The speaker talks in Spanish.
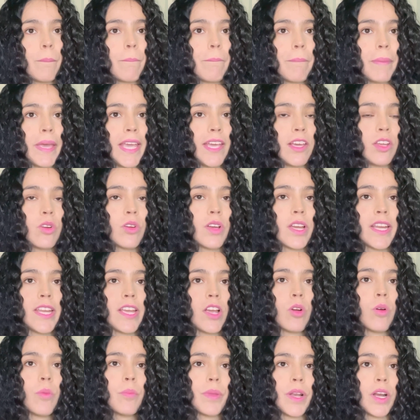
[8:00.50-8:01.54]
pero quería
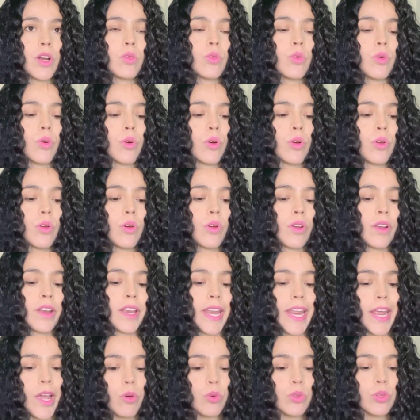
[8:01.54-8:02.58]
comprar un color
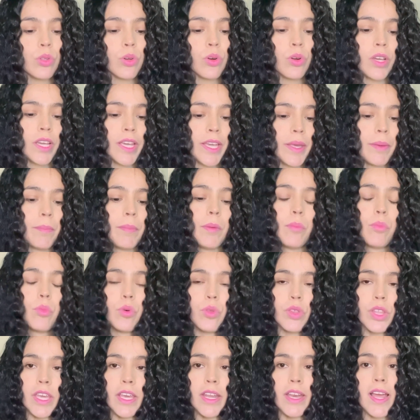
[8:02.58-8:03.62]
neutro que me
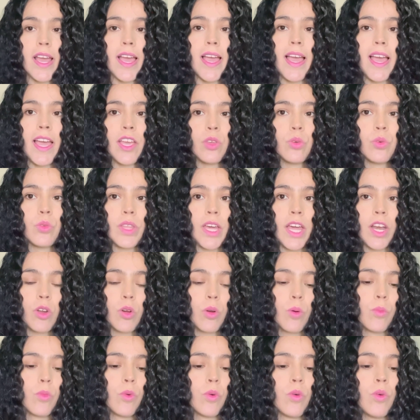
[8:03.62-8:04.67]
pudiera ayudar
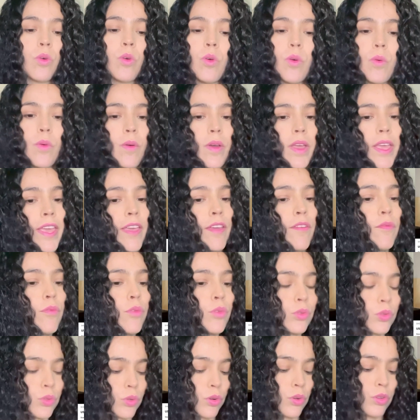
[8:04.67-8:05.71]
como en
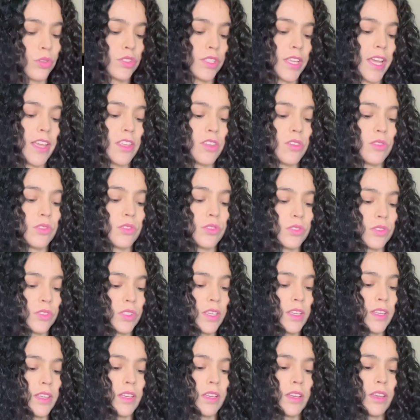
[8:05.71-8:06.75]
futuros años
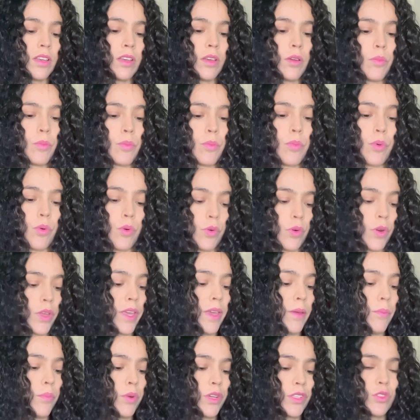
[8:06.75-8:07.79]

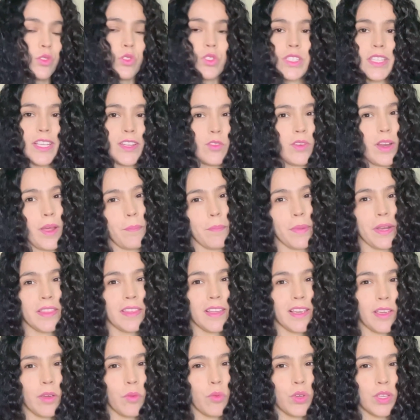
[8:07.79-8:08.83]
porque pues no sería una
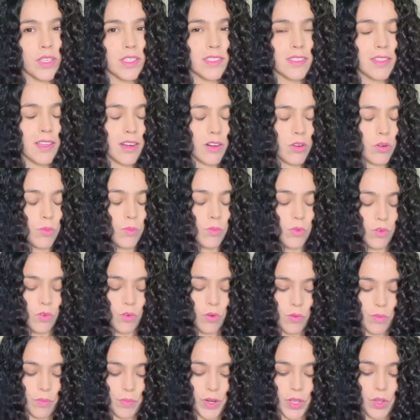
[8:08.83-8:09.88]
prenda que voy a estar como
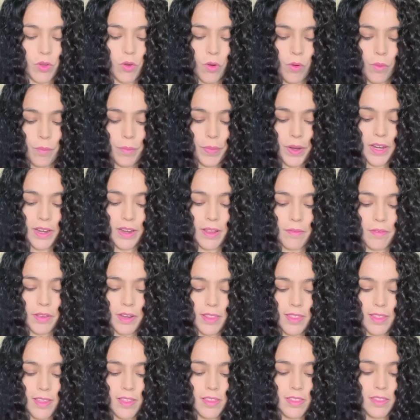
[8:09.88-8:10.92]
compre y compre, la
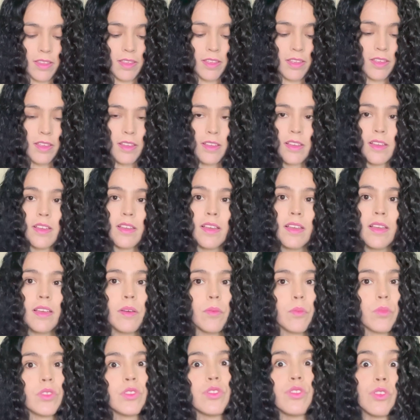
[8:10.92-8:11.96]
verdad.
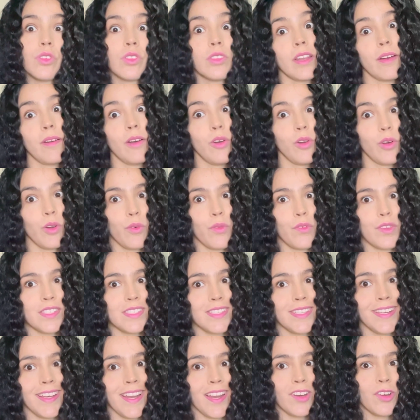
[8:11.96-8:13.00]
Pues yo no trabajo en
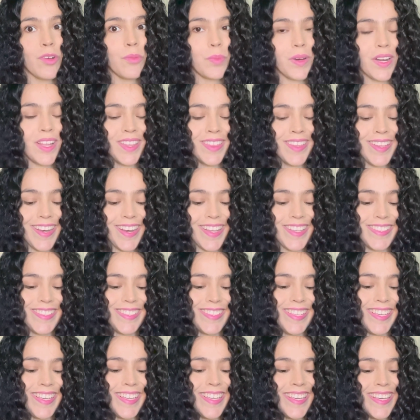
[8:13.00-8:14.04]
oficina, ¿no? Para andar
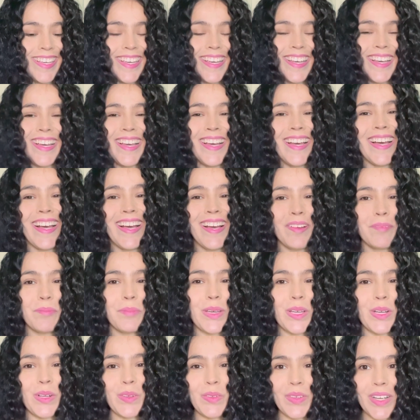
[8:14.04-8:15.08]
así.
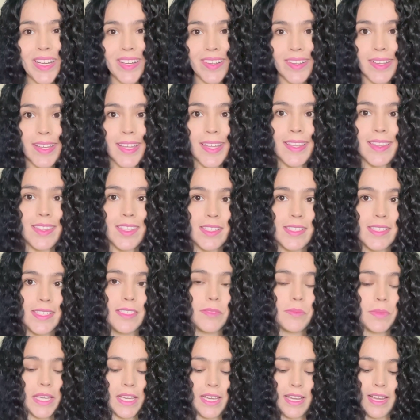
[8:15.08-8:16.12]
Pero bueno, entonces
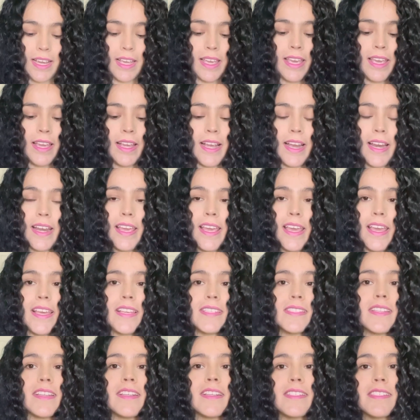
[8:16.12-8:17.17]
me encargué
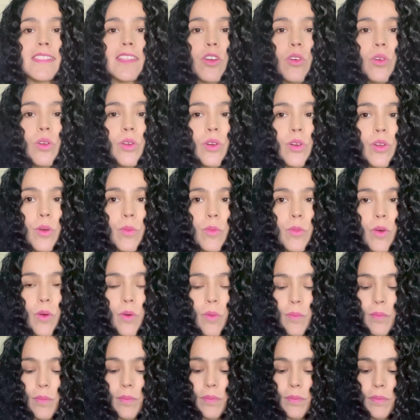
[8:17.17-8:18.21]
esta en este color como
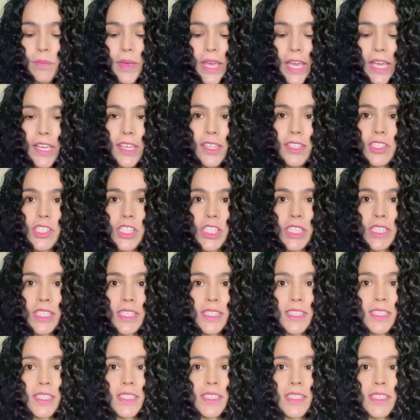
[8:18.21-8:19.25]
beige
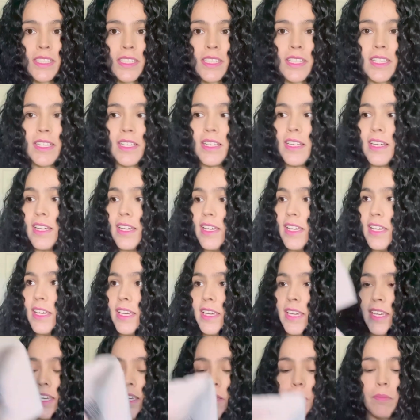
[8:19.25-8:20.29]

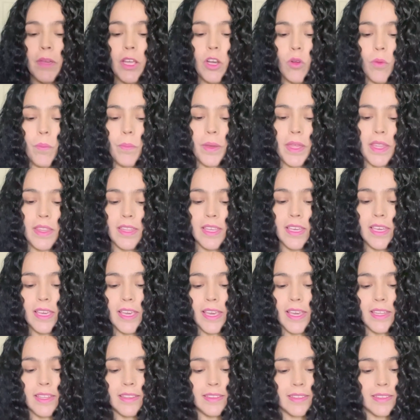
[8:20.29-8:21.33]
y me lo pedí en